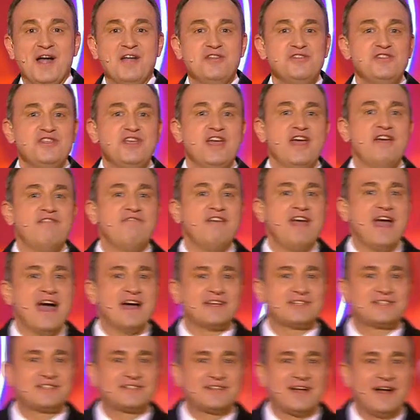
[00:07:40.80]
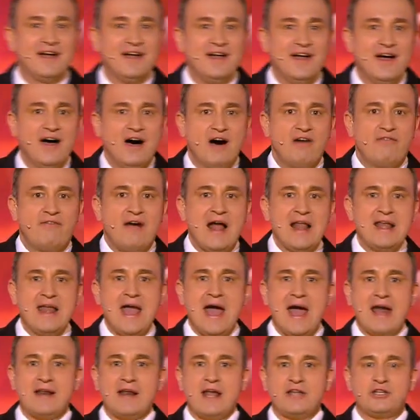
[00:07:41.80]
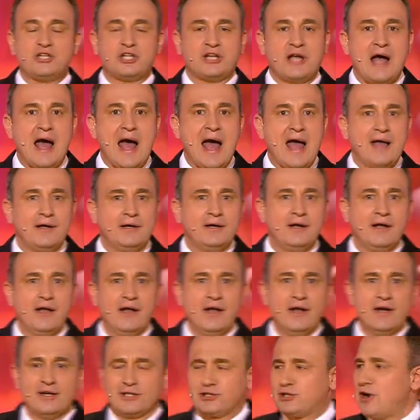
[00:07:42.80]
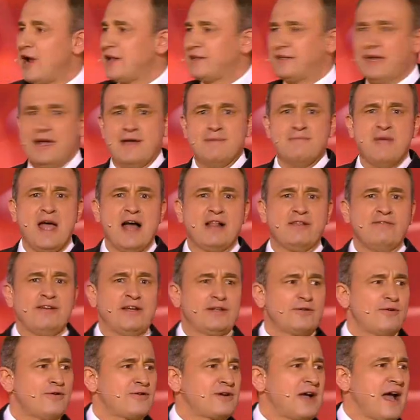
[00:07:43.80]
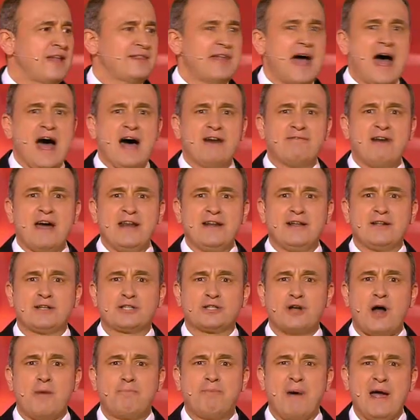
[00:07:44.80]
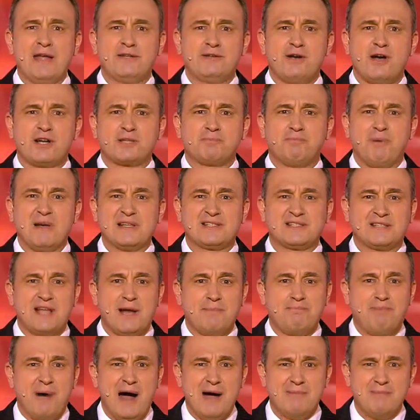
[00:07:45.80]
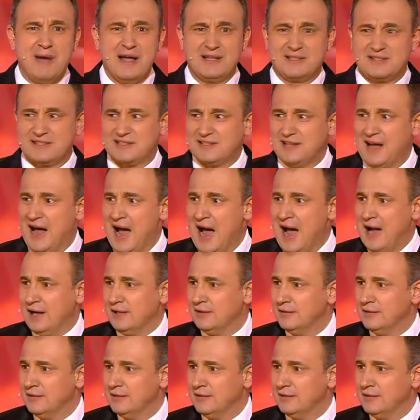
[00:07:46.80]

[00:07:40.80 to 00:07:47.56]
Невеста, Валерочка, что ты имел в виду, когда говорил, что пойдешь по стопам отца?